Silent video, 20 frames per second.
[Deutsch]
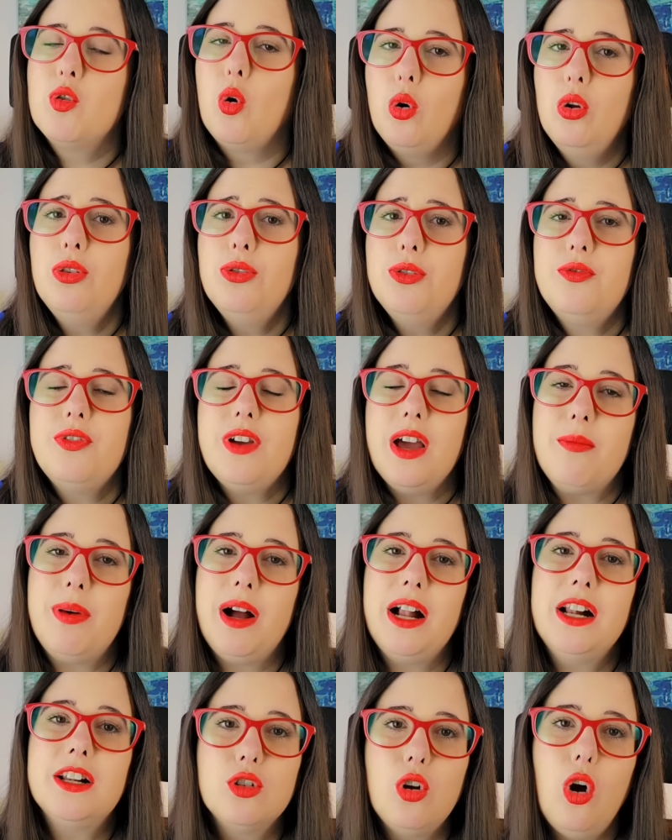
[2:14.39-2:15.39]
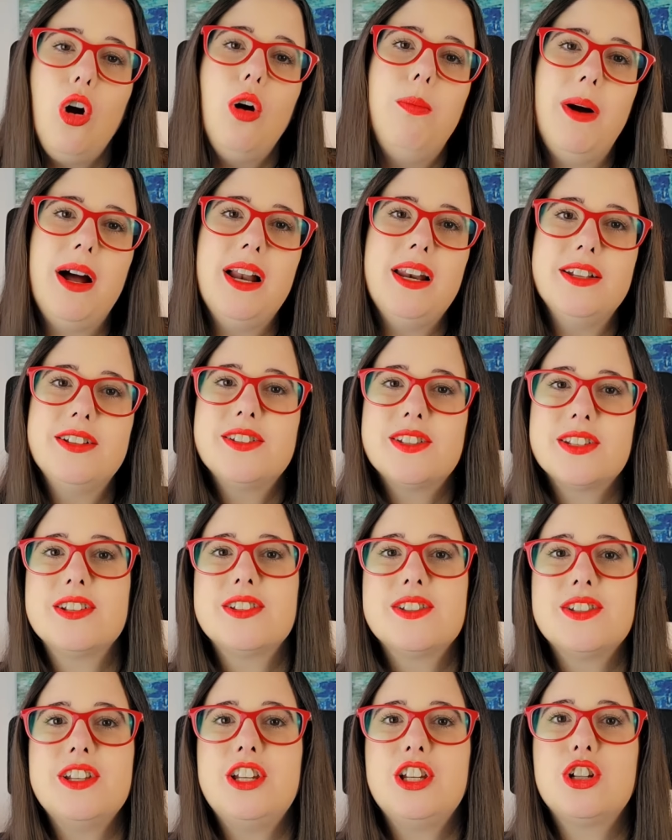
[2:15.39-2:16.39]
Grunde verbal nochmal ins
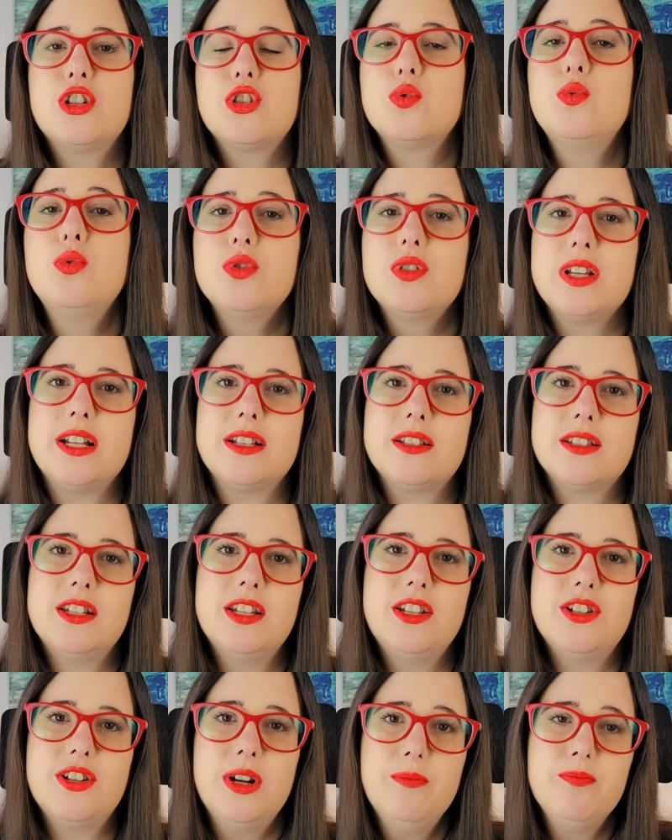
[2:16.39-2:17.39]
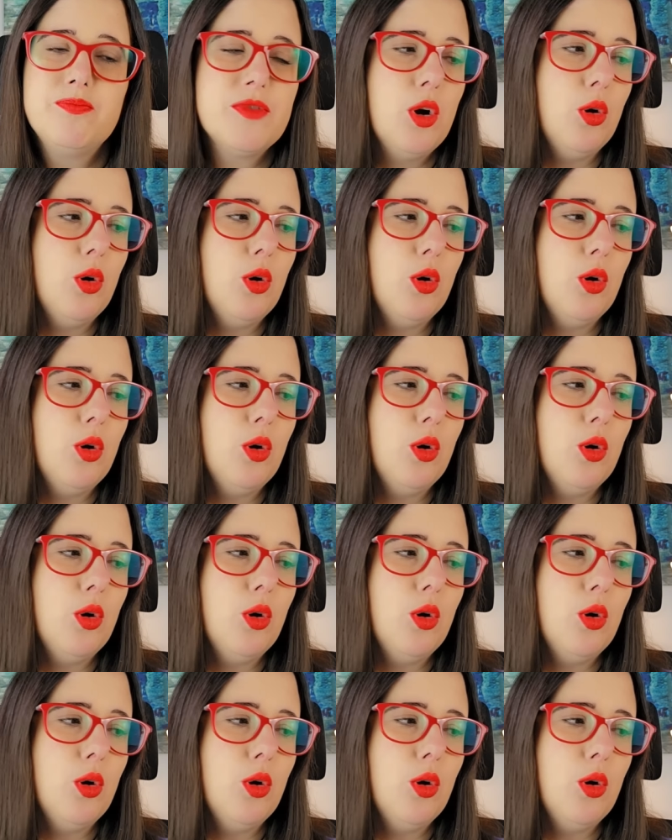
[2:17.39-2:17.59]
Gesicht zusätzlich